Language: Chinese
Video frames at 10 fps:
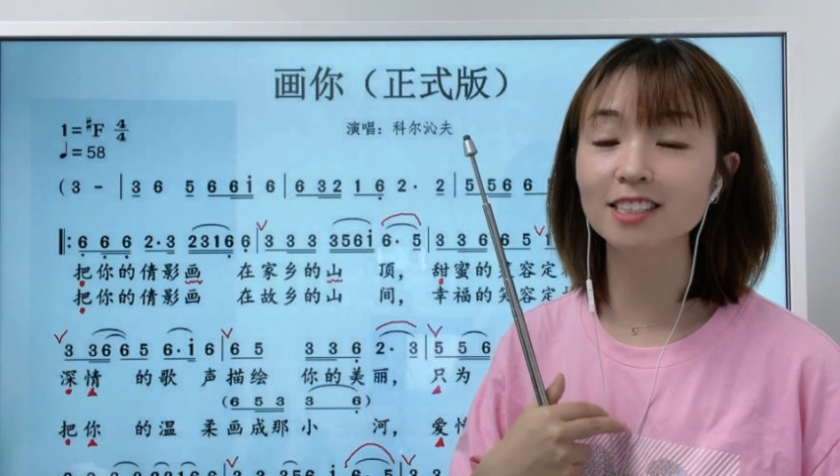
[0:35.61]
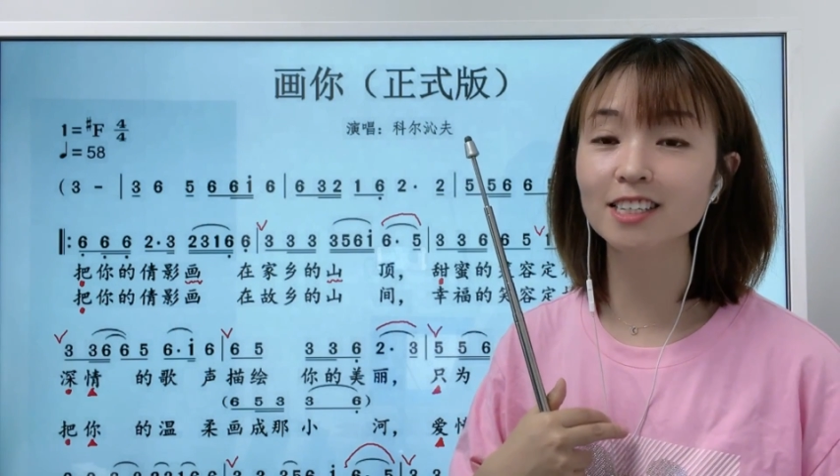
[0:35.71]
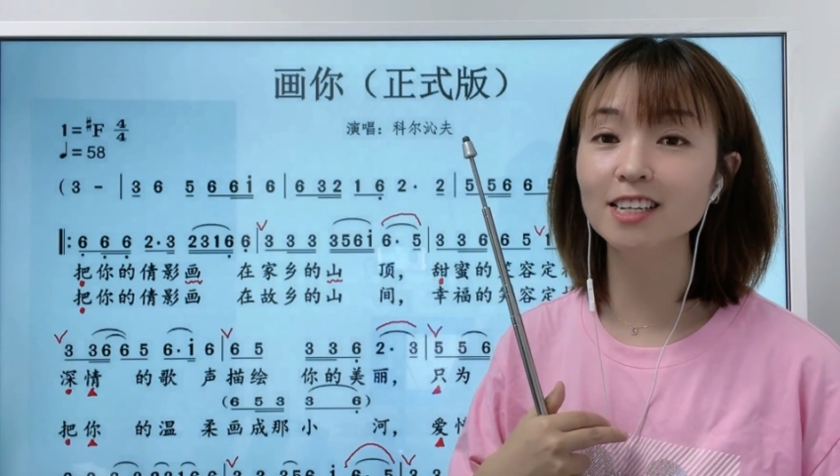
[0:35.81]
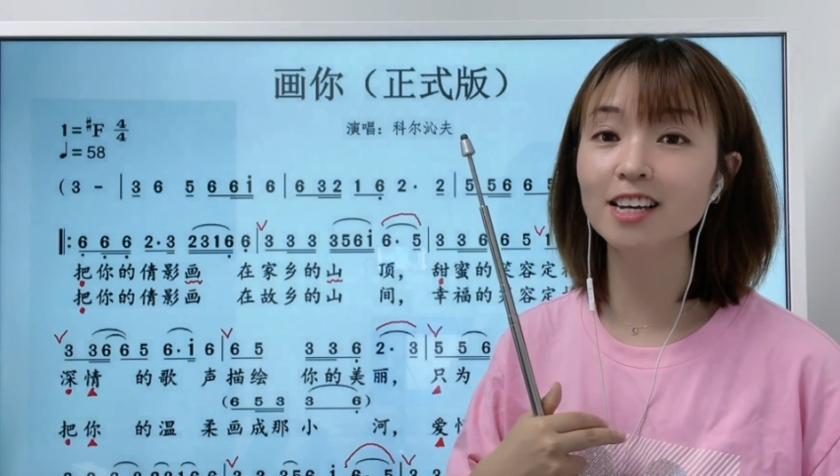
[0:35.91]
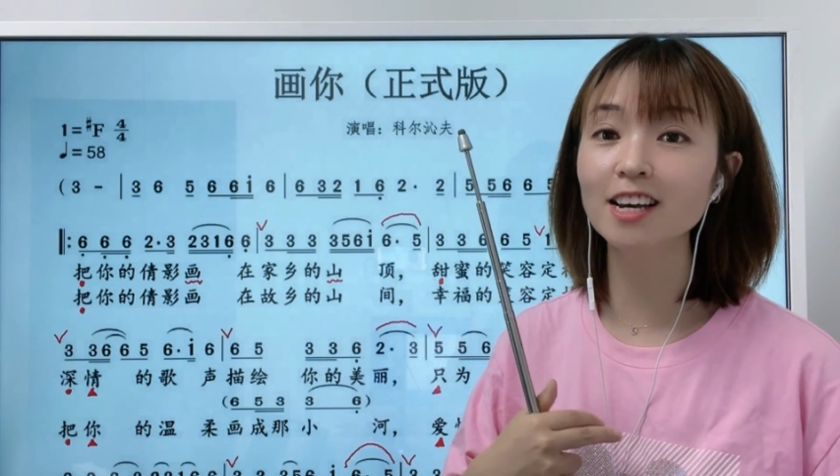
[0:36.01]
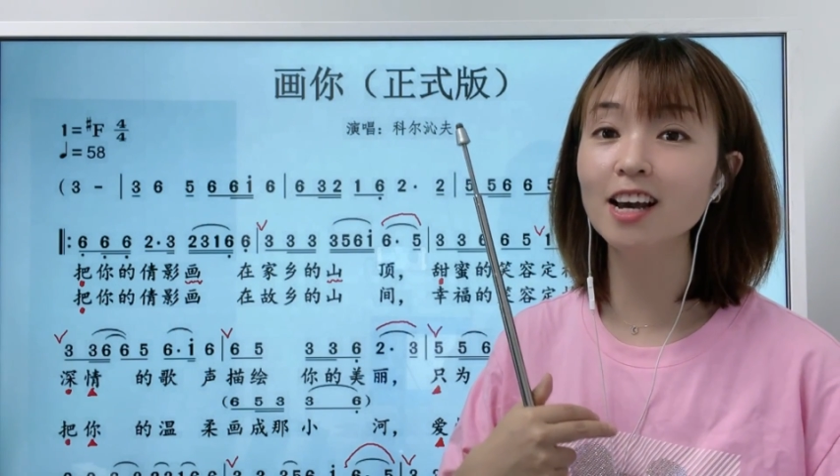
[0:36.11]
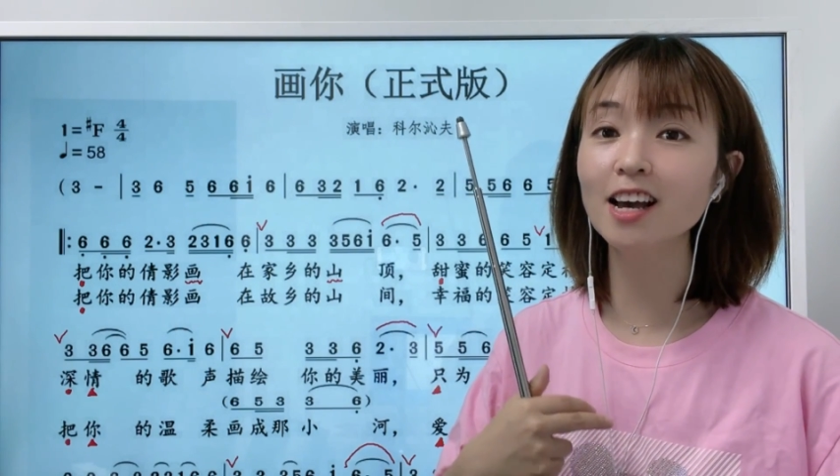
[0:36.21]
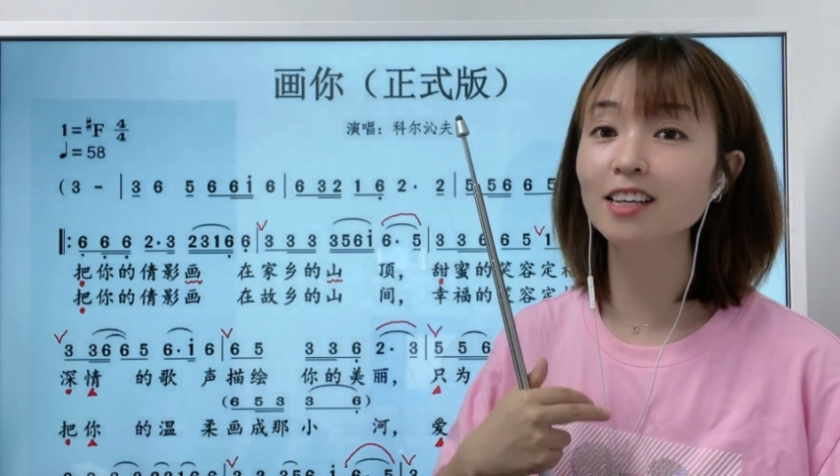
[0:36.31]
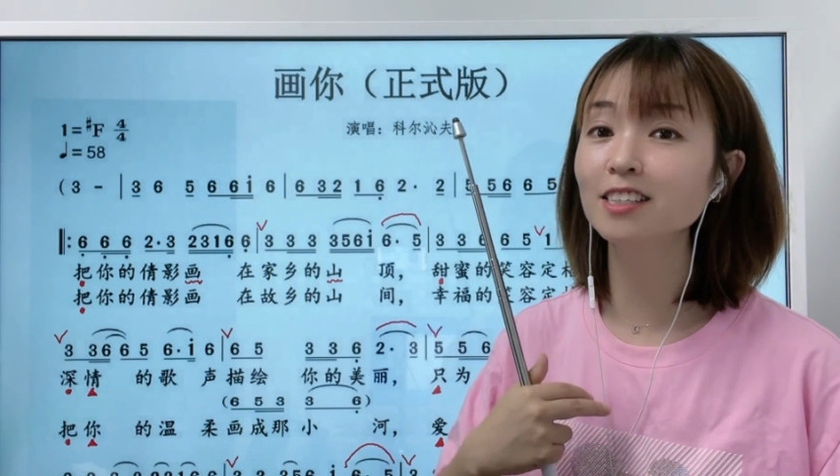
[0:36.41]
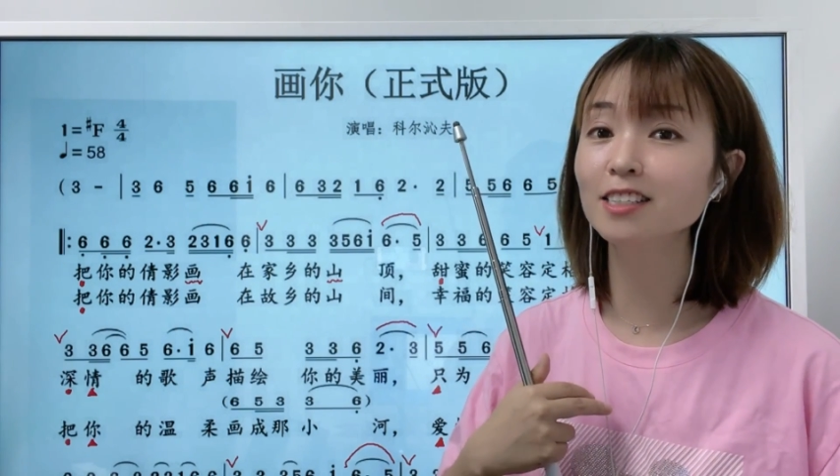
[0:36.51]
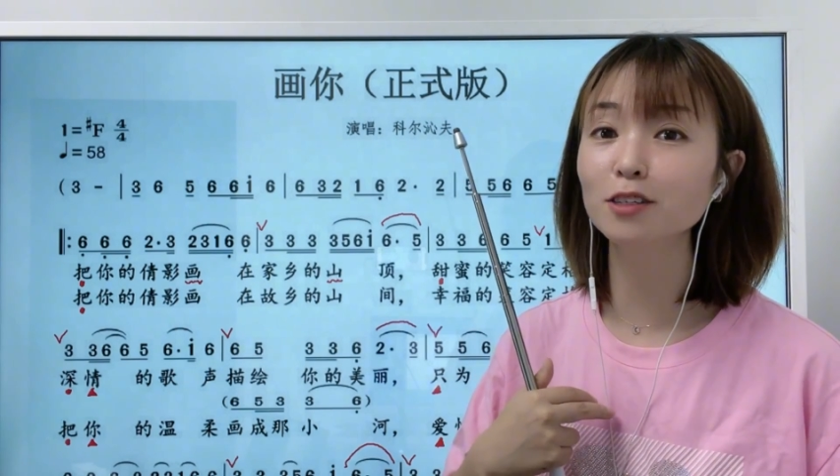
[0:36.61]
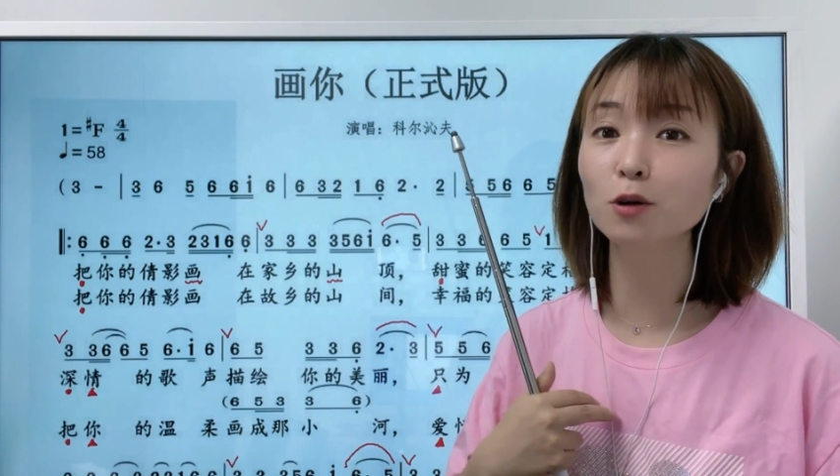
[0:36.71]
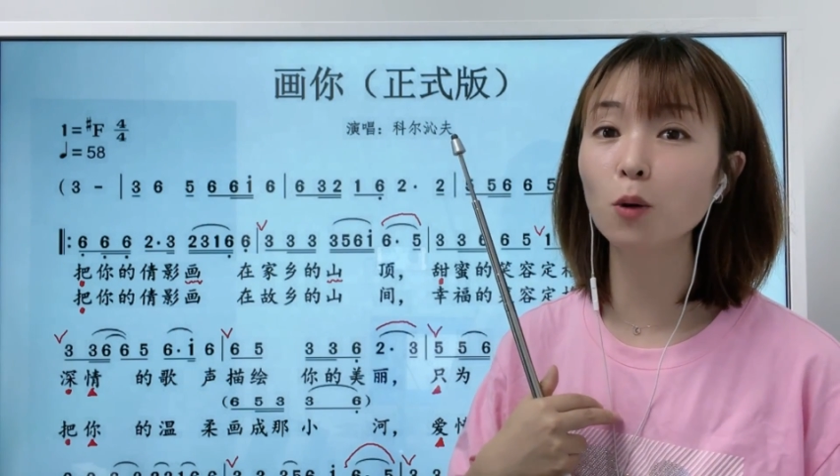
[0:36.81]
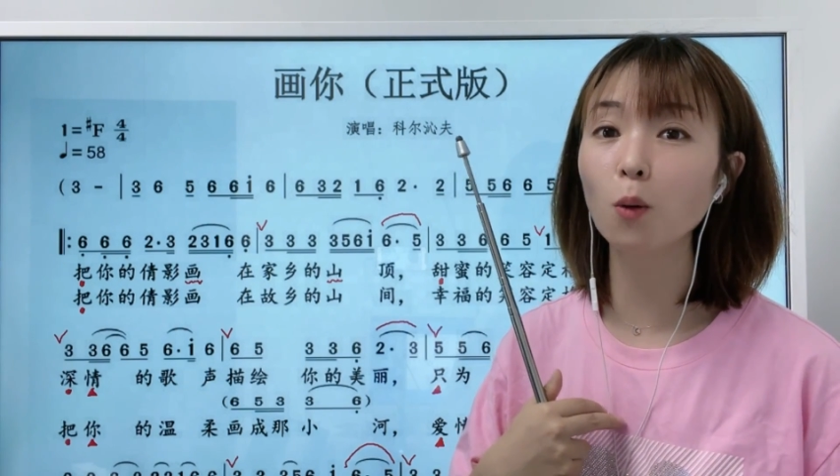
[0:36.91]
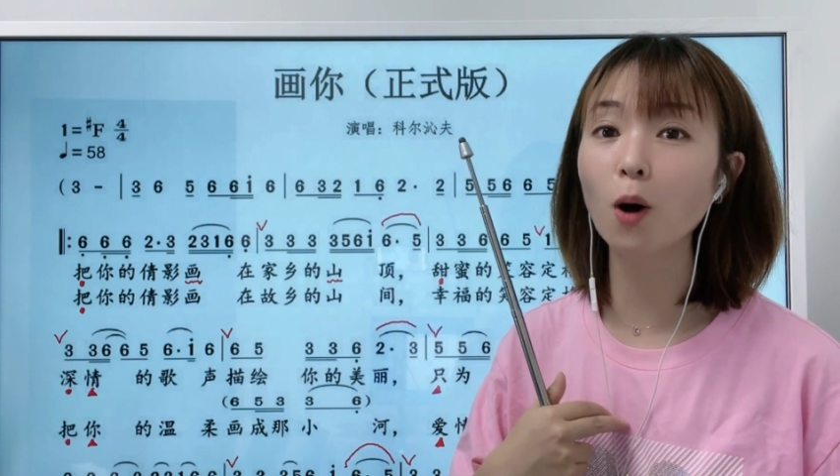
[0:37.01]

倩影